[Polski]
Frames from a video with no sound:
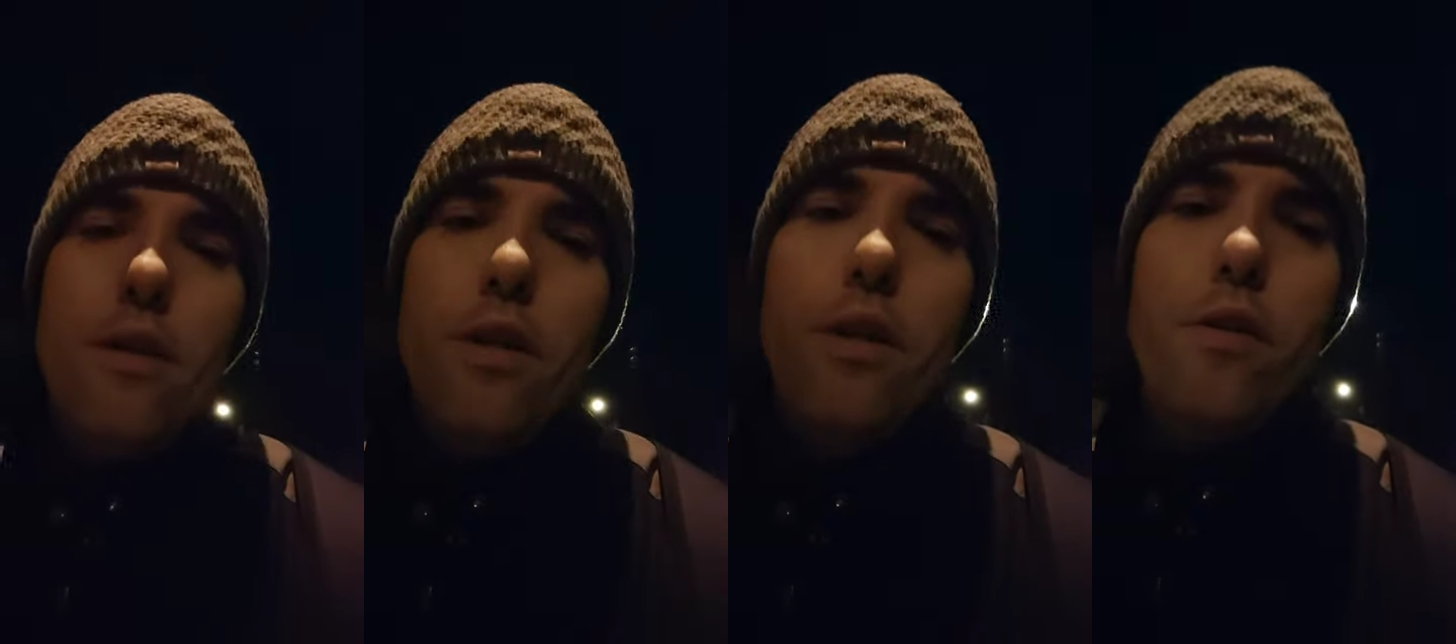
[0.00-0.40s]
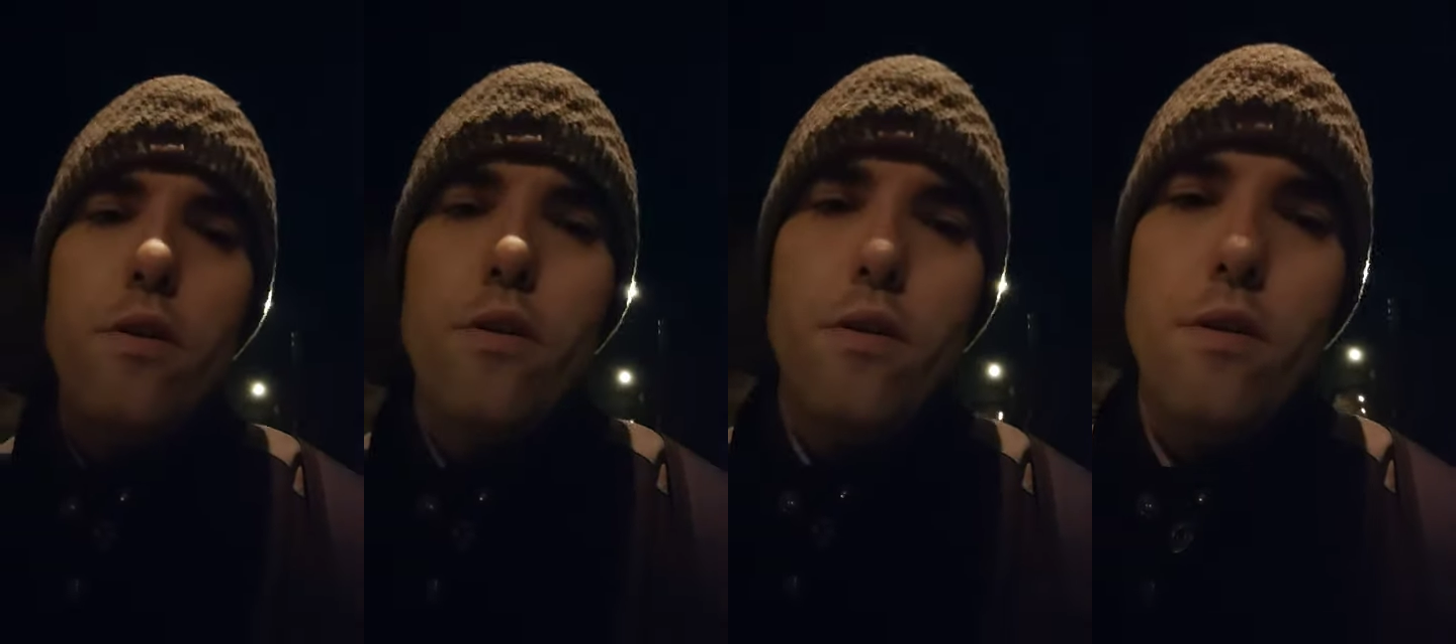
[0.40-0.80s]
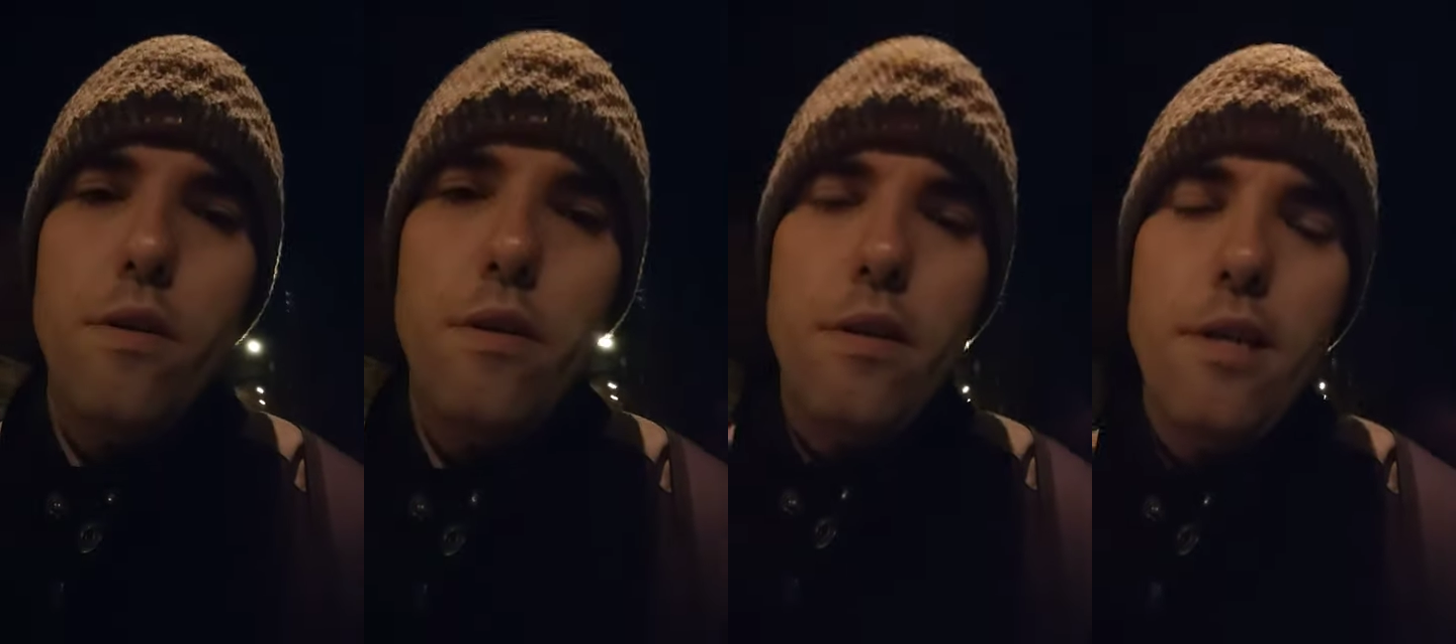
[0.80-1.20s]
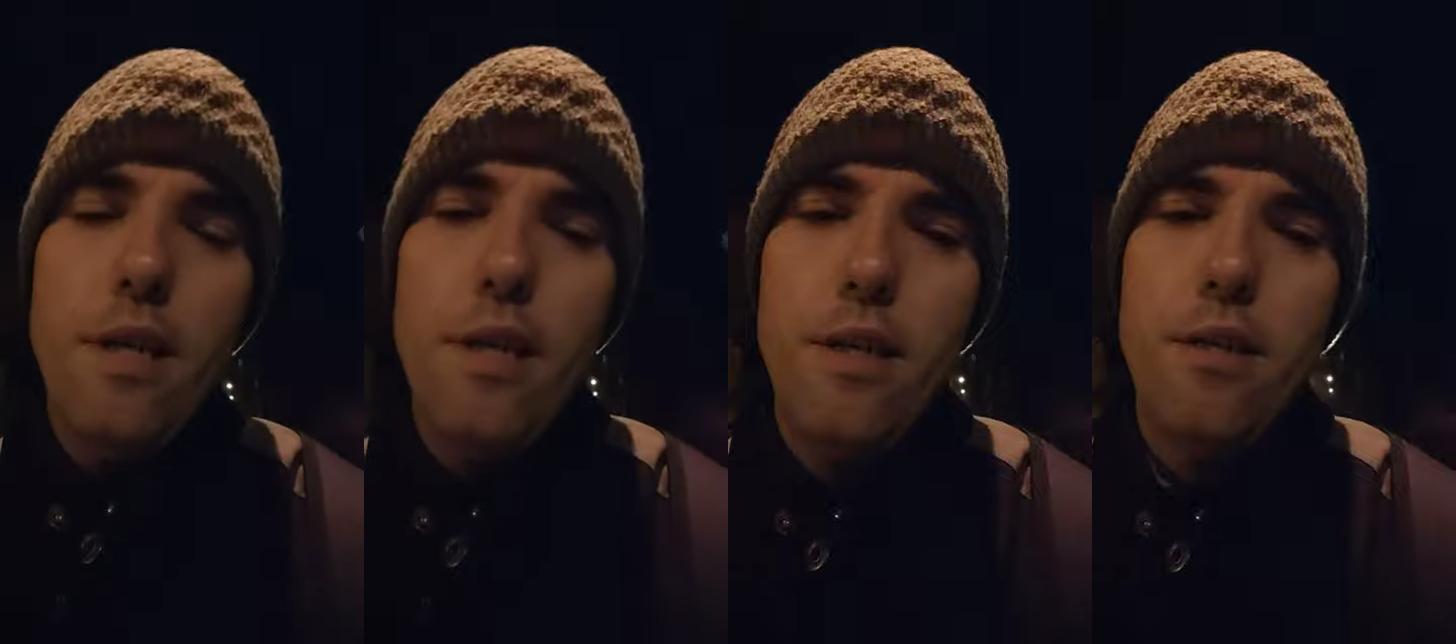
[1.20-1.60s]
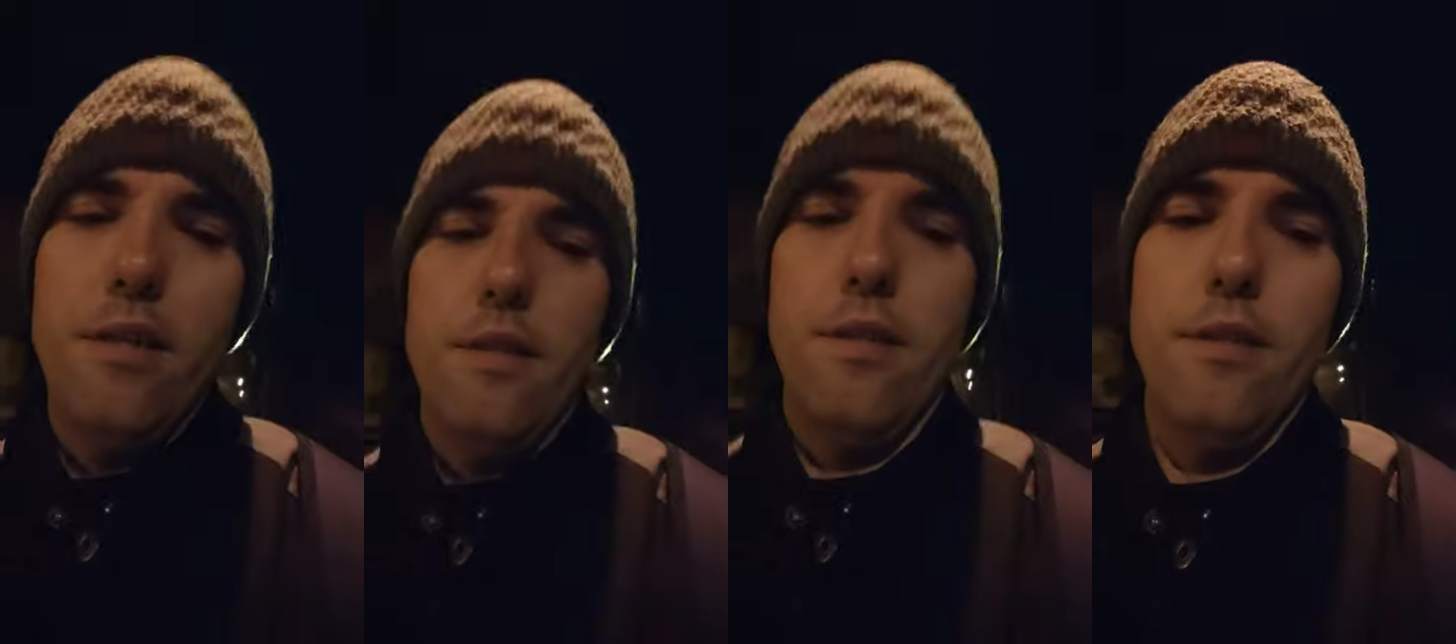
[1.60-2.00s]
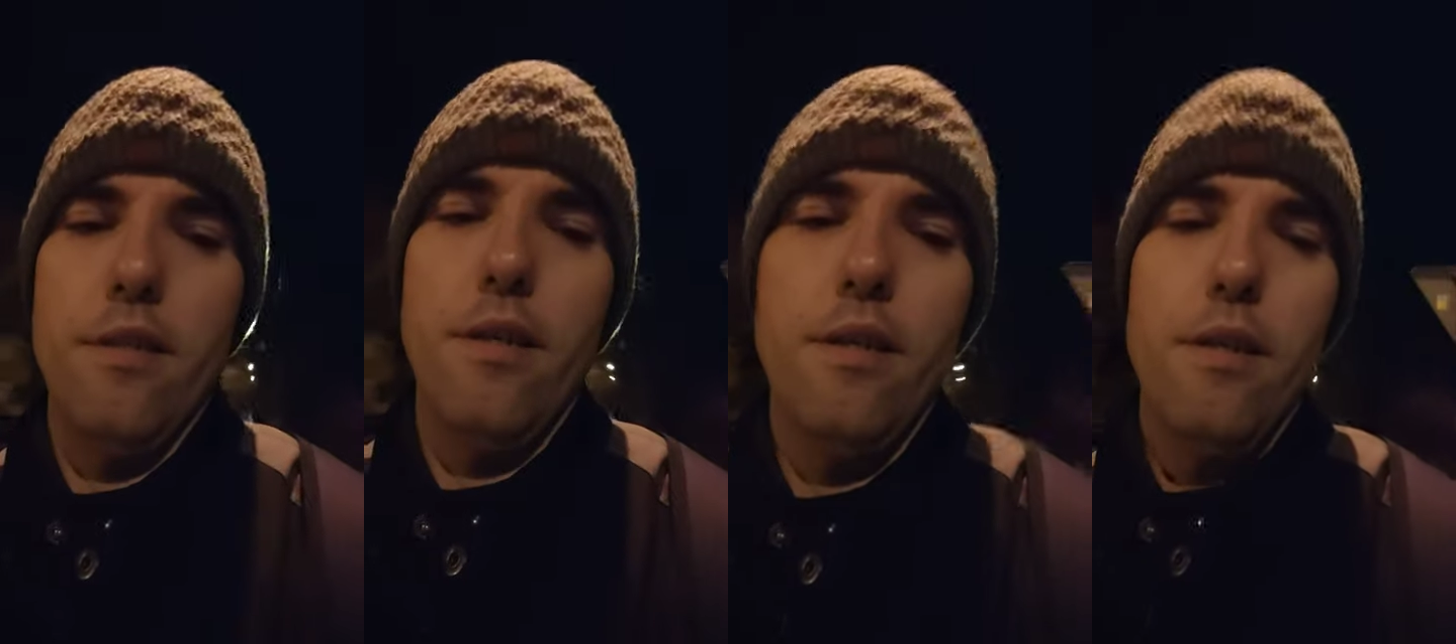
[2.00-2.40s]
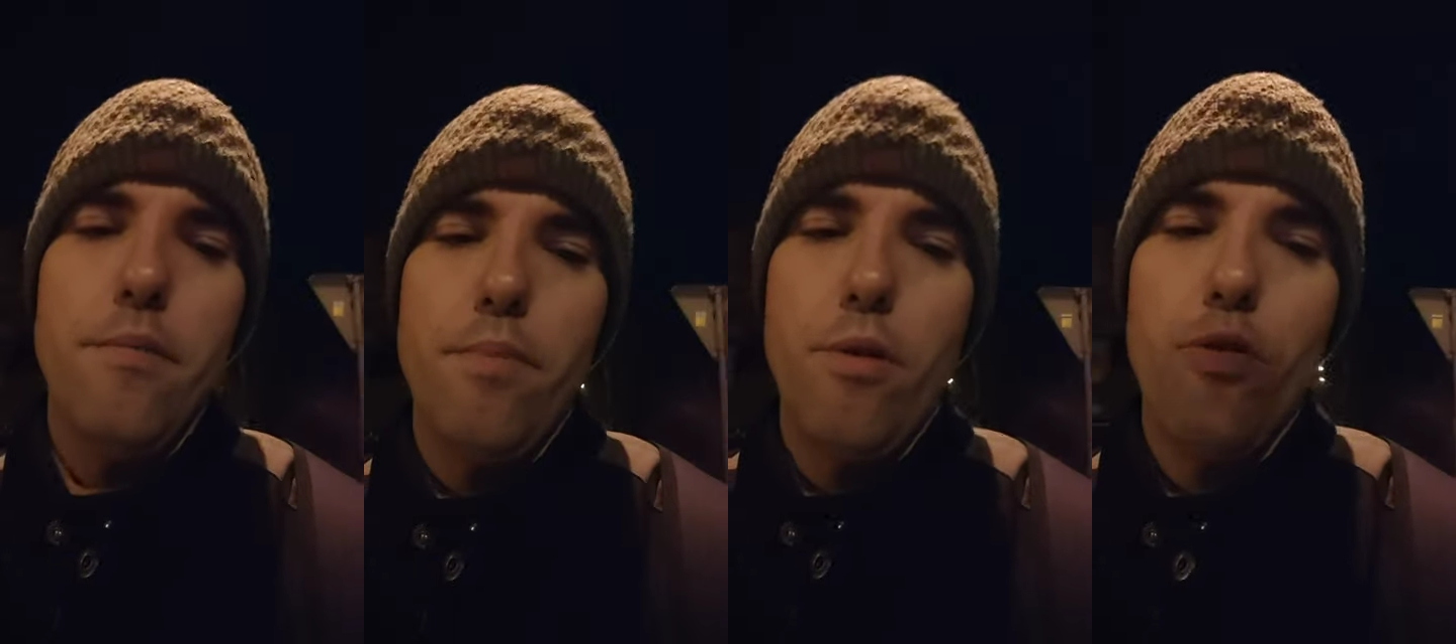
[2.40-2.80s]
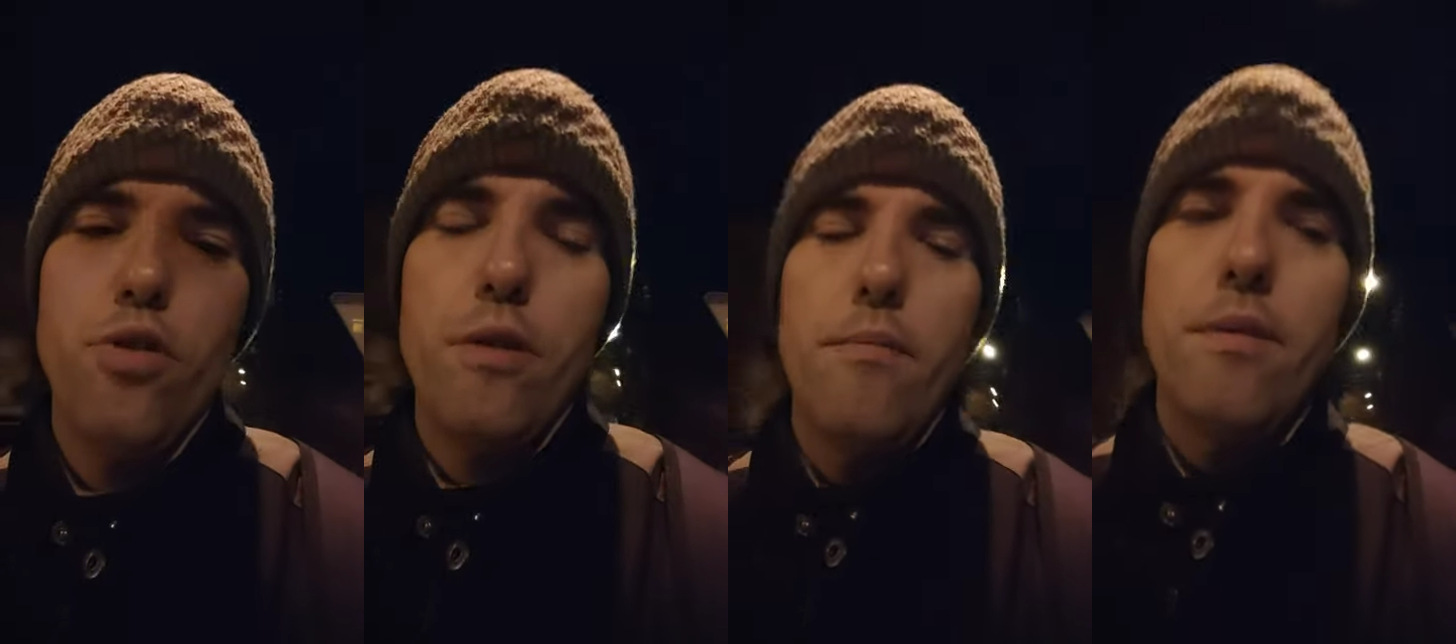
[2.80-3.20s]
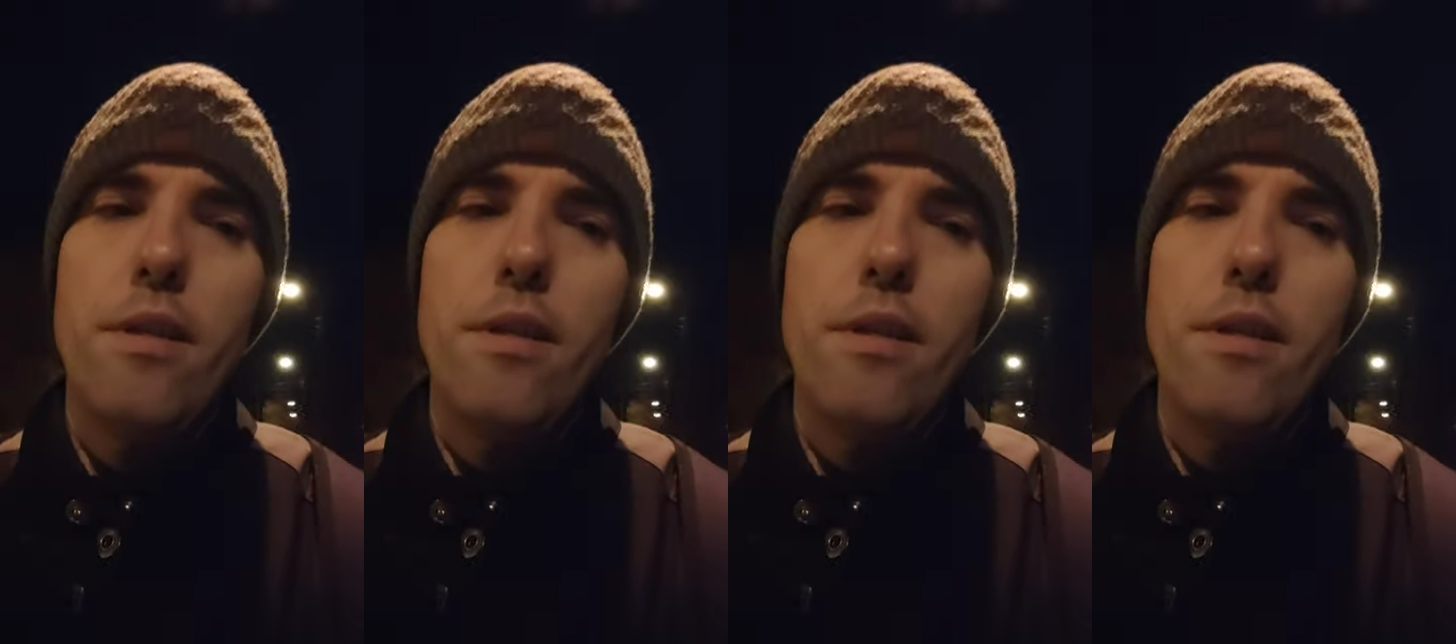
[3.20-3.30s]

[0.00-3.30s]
Tylko ja e, poruszyłem